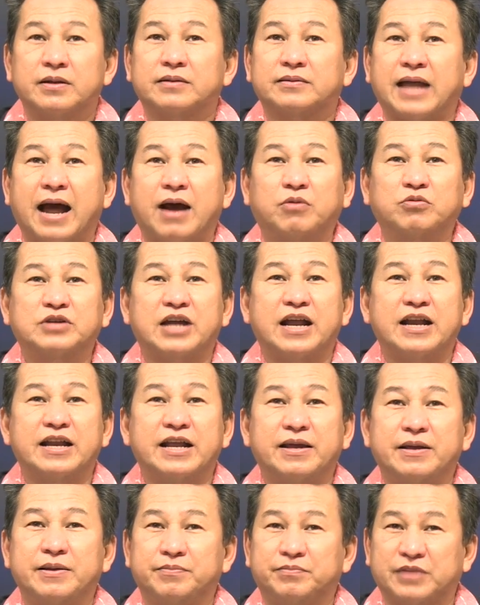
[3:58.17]
tạo ra
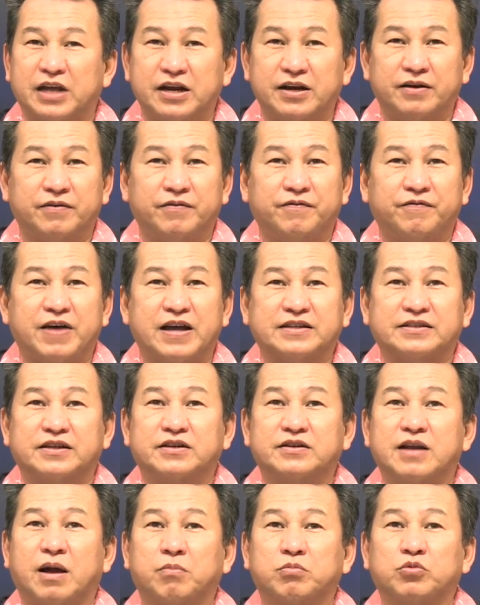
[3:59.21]
niềm tin và
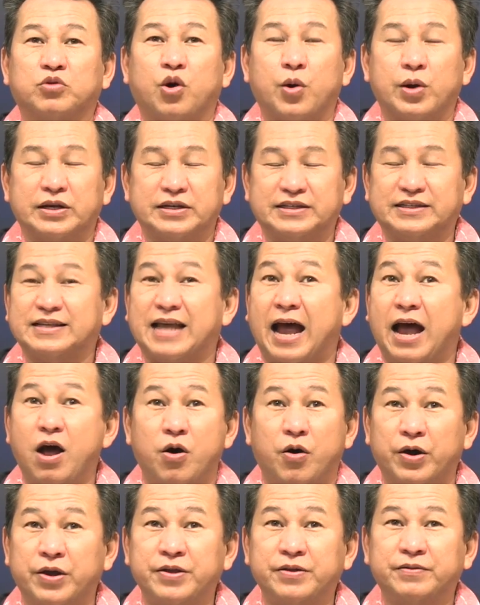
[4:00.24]
sự đồng thuận xã
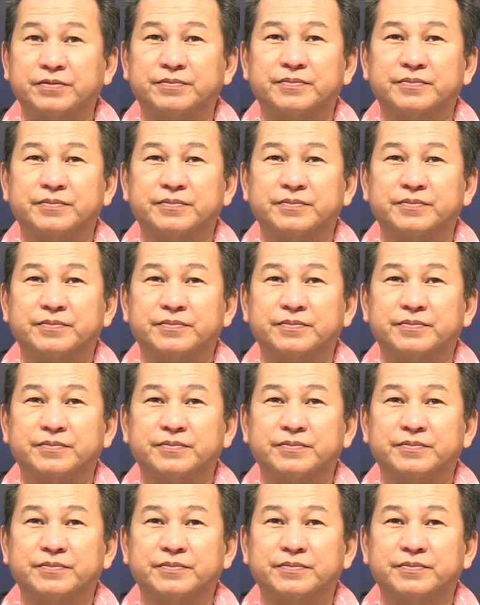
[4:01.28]
hội